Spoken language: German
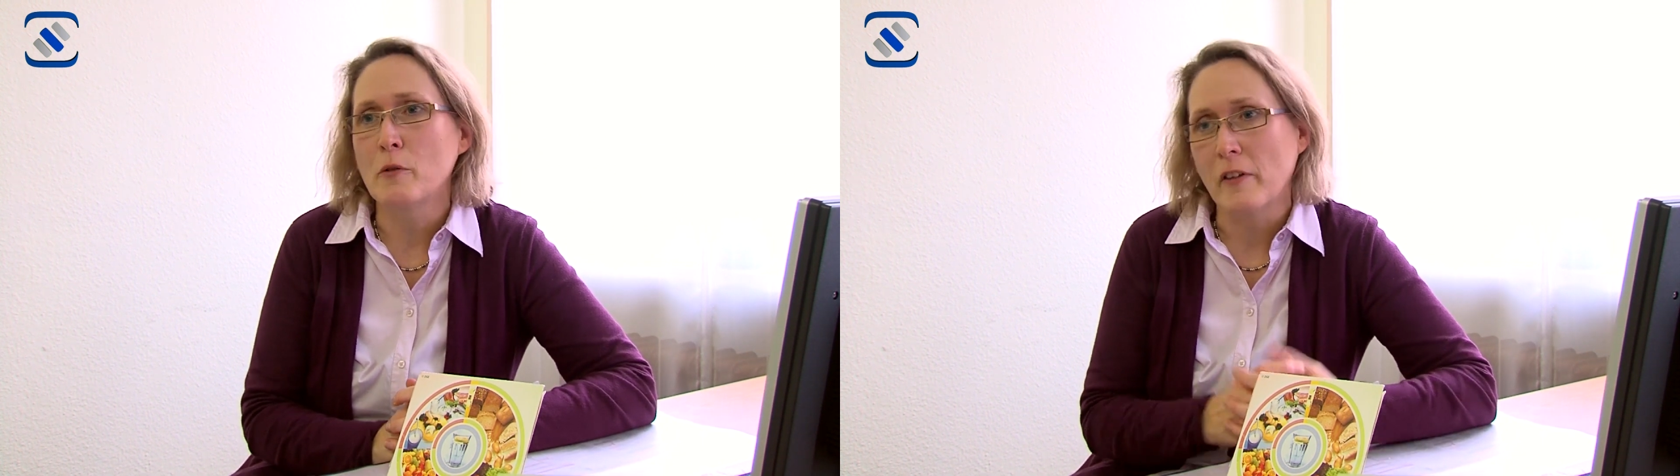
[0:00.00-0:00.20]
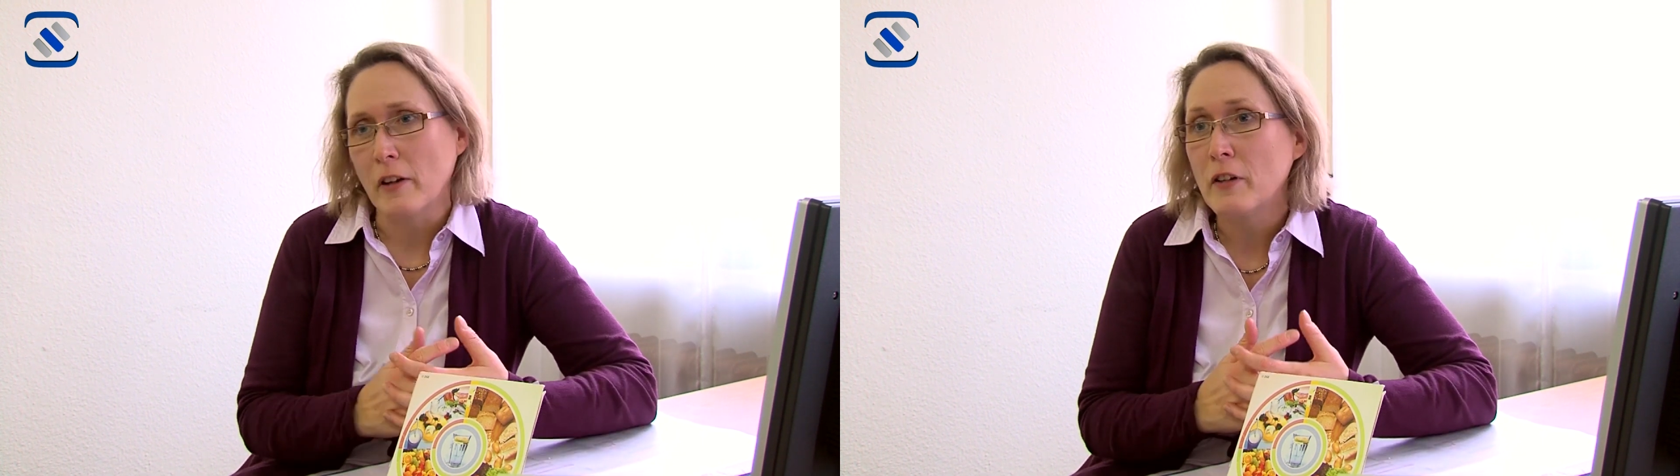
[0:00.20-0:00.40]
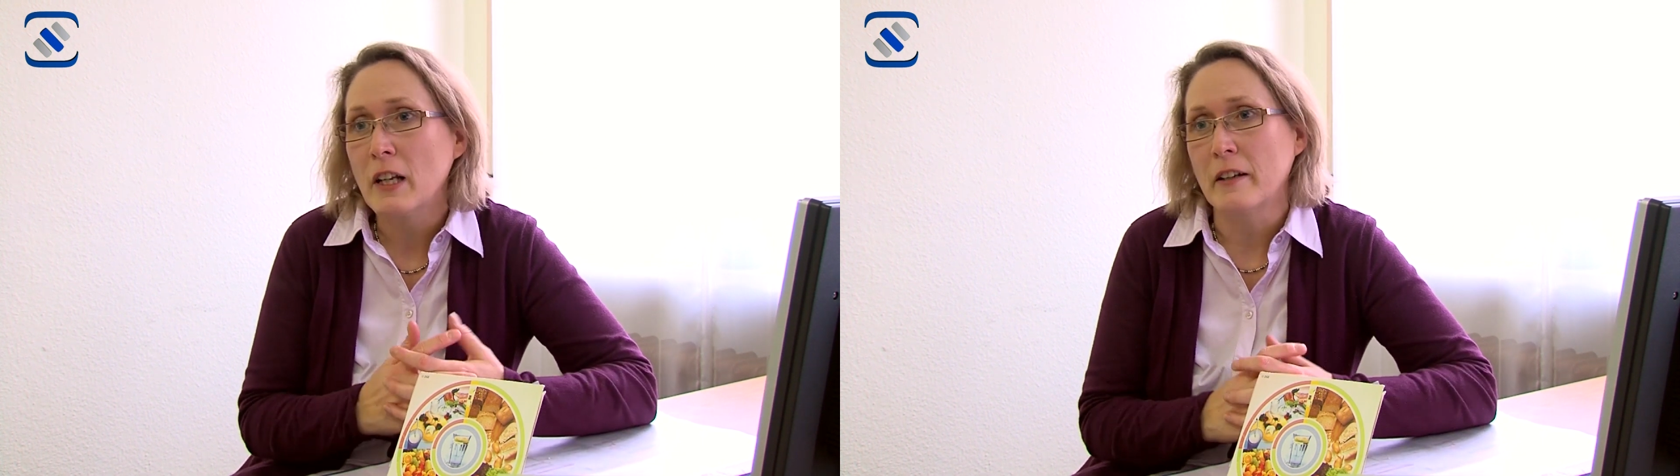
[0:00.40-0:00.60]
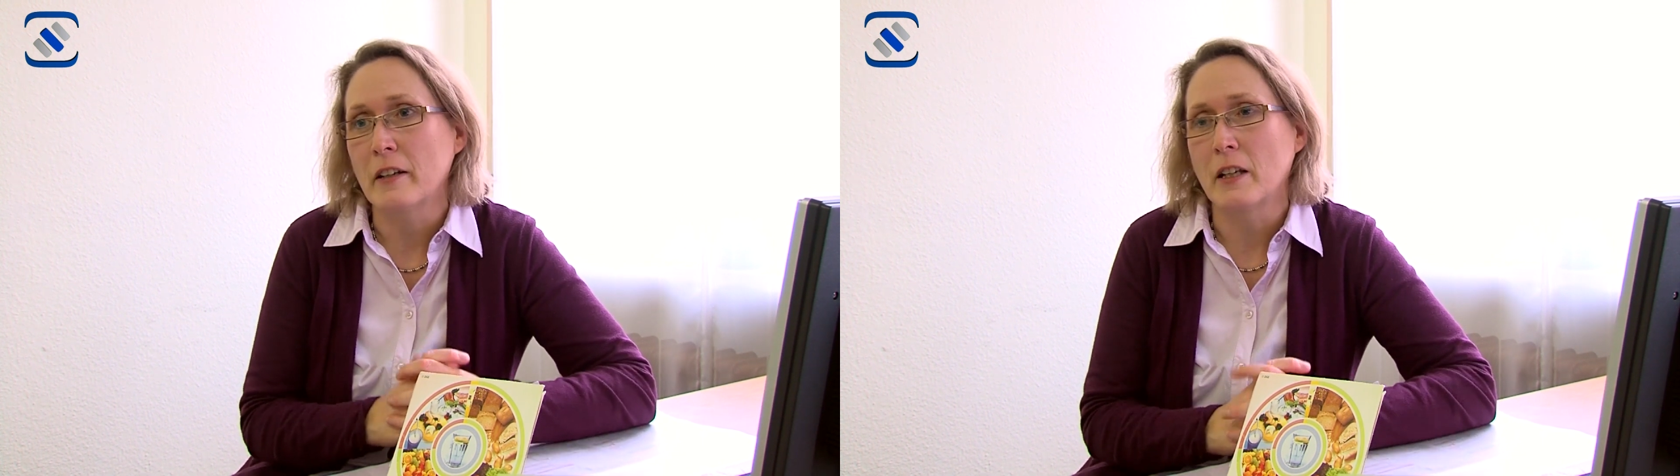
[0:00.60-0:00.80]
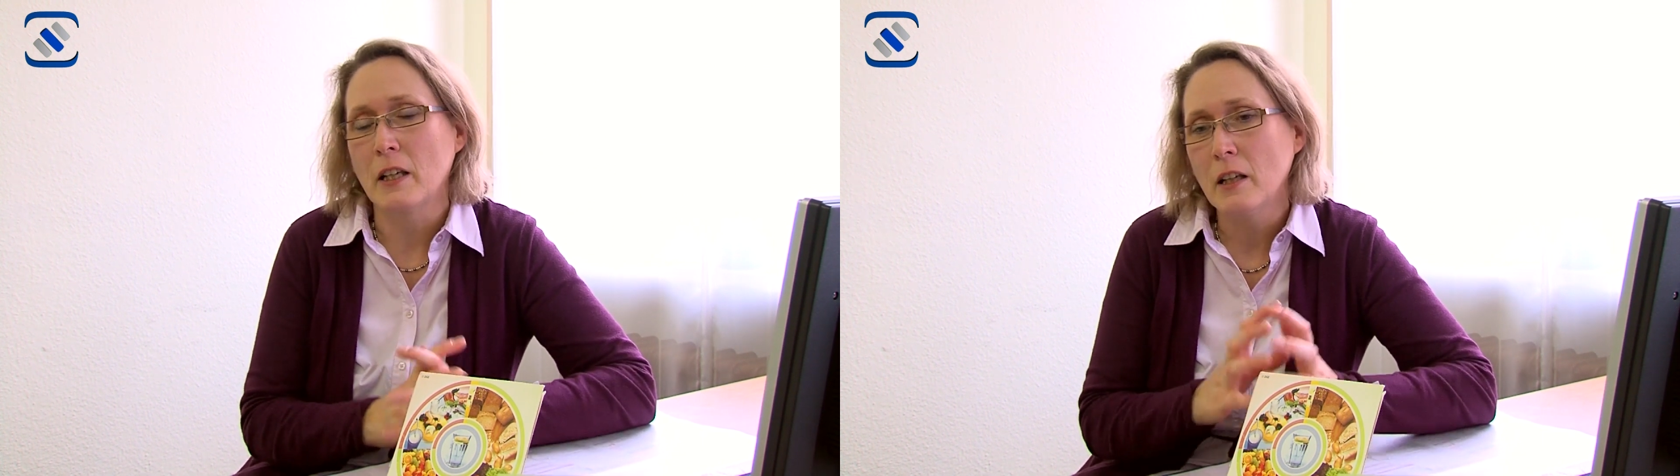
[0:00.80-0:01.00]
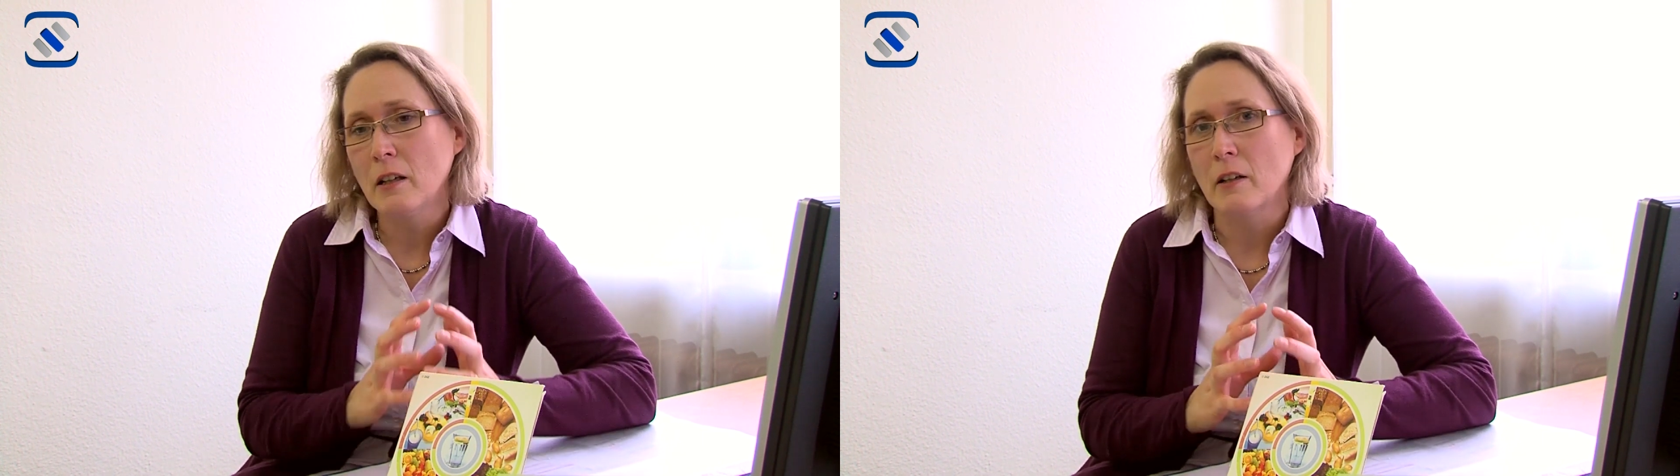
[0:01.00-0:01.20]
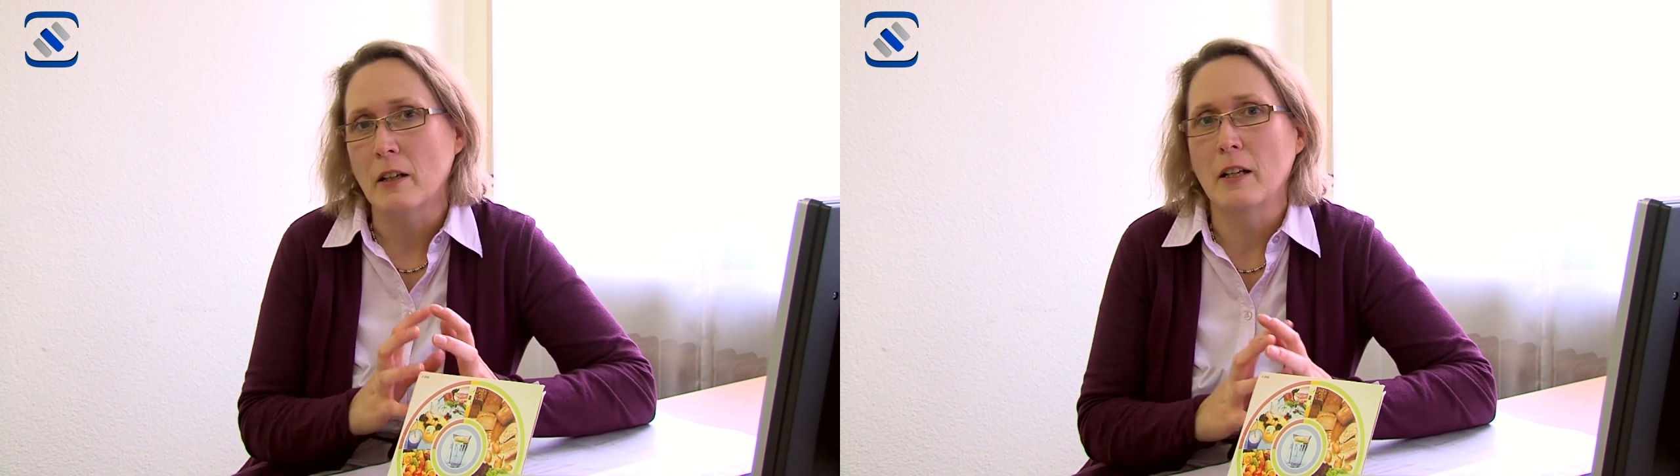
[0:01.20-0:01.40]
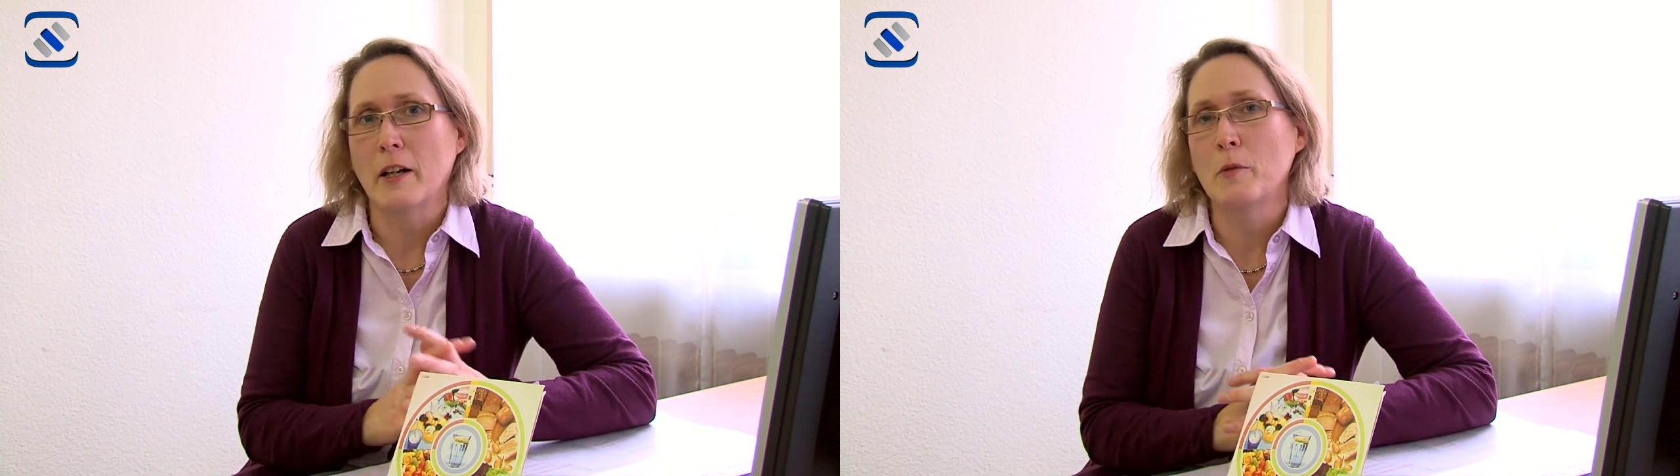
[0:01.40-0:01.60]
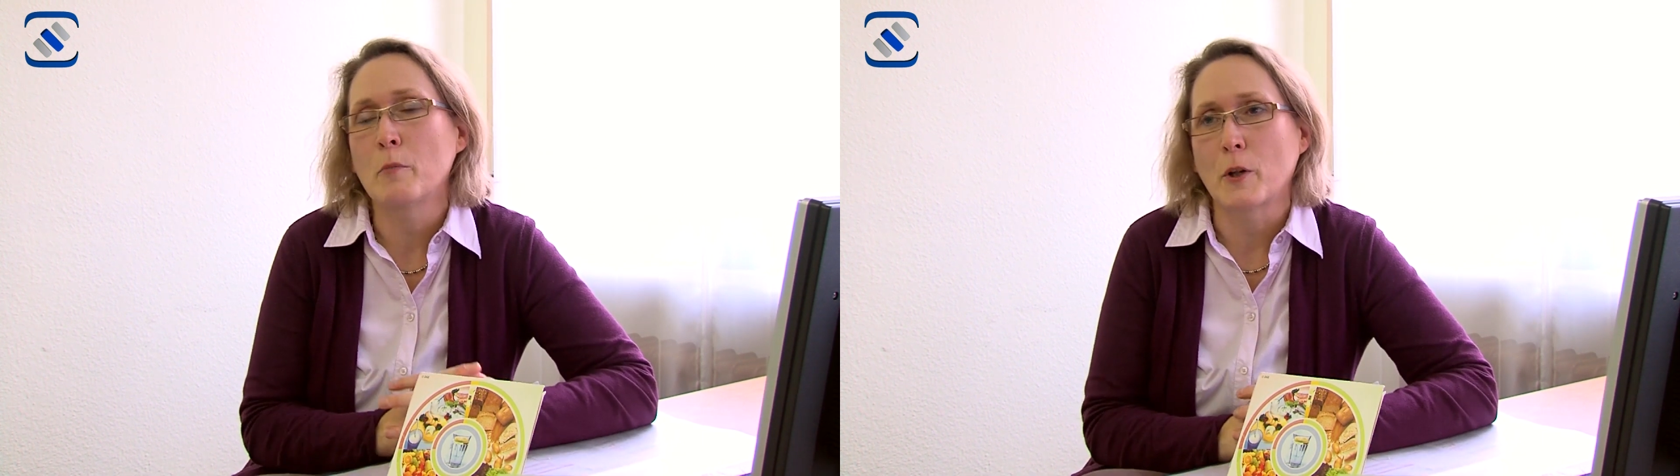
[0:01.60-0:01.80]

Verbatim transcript: und sehr viel Energie in einer kleinen